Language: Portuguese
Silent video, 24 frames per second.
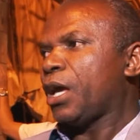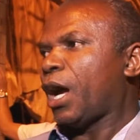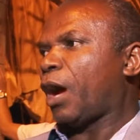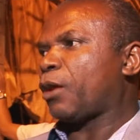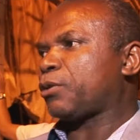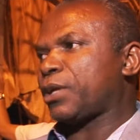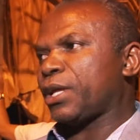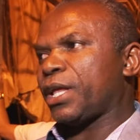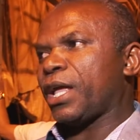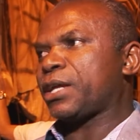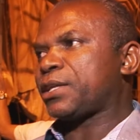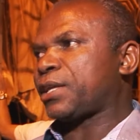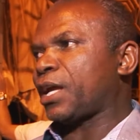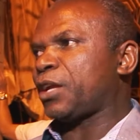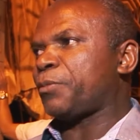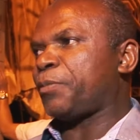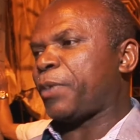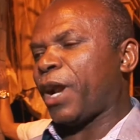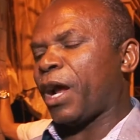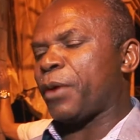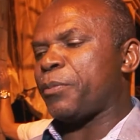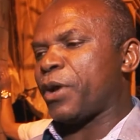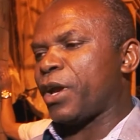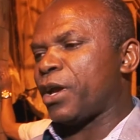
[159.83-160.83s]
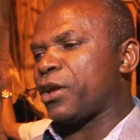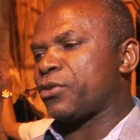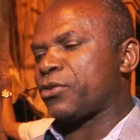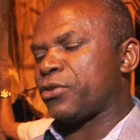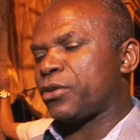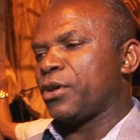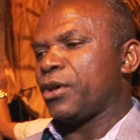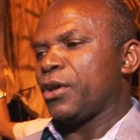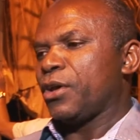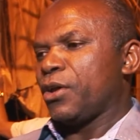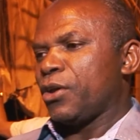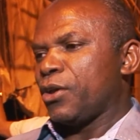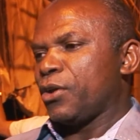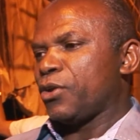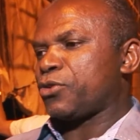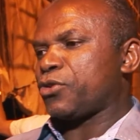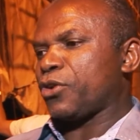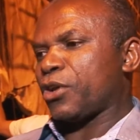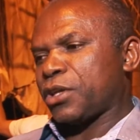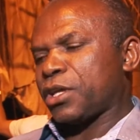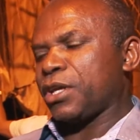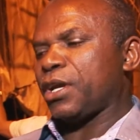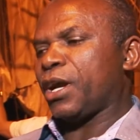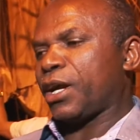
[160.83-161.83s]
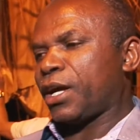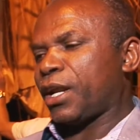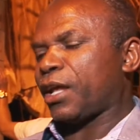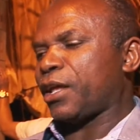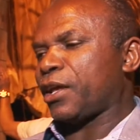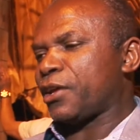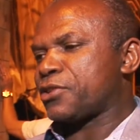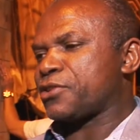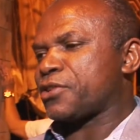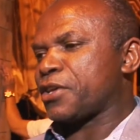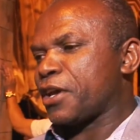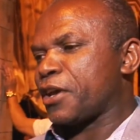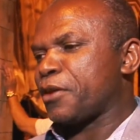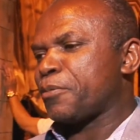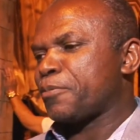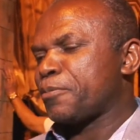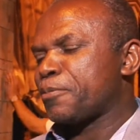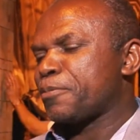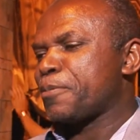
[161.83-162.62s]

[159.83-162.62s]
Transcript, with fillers: Altalec está de parabéns. Eu só tenho a agradecer.